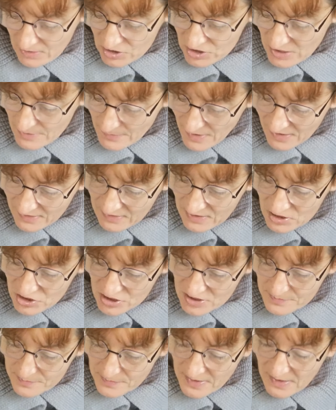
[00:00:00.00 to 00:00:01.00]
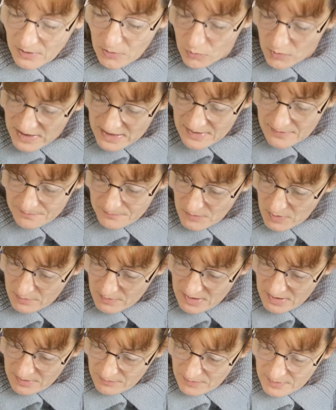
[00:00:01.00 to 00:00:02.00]
Je l'ai marqué, j'espère. Oui, oui,
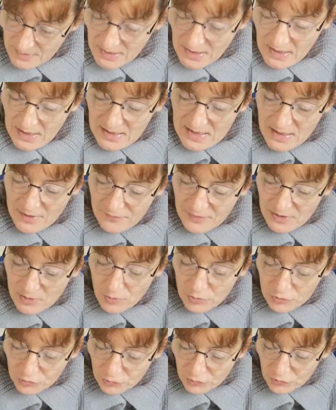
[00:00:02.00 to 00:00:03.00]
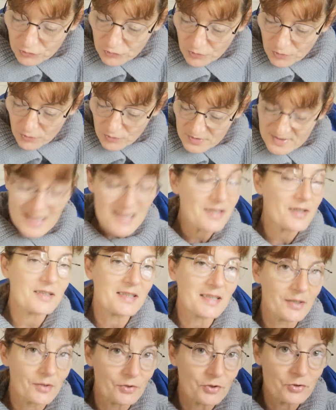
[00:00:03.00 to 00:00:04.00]
oui, oui. Il y avait le Toto
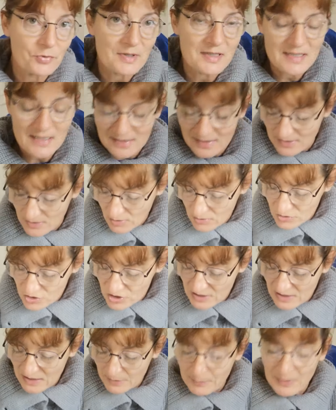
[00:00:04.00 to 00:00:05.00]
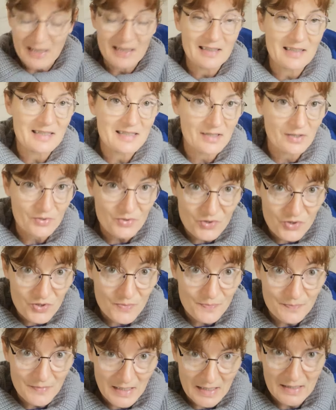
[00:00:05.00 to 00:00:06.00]
558, euh, c'était Angélique Perle des
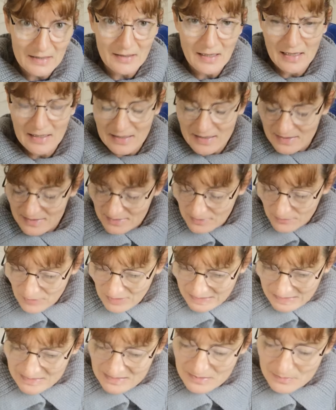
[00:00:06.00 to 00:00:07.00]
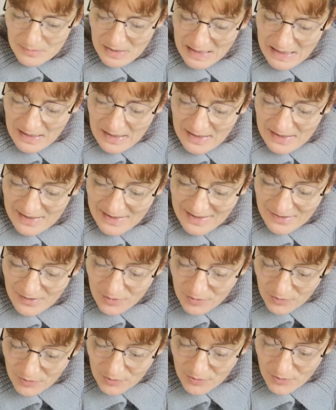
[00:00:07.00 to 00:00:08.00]
Anges. Hein, elle a été victime. Et
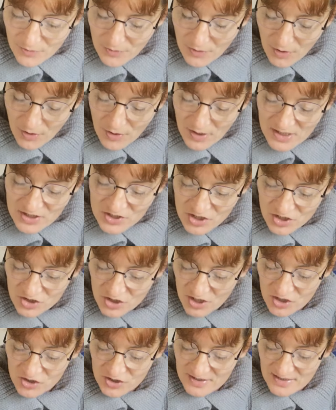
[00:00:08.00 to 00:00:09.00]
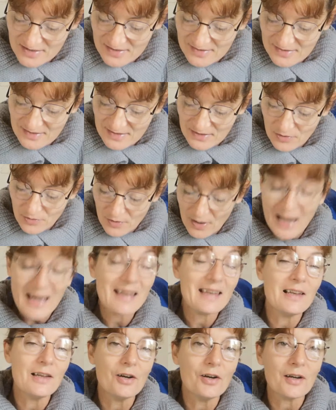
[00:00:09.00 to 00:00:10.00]
euh, en HHH, c'était euh,
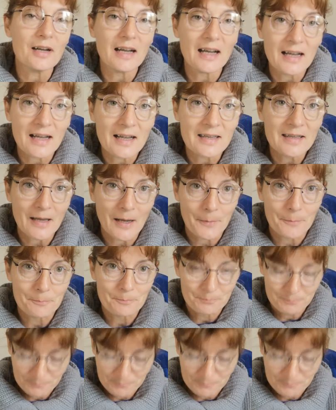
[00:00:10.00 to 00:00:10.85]
Anne-Laure Aria.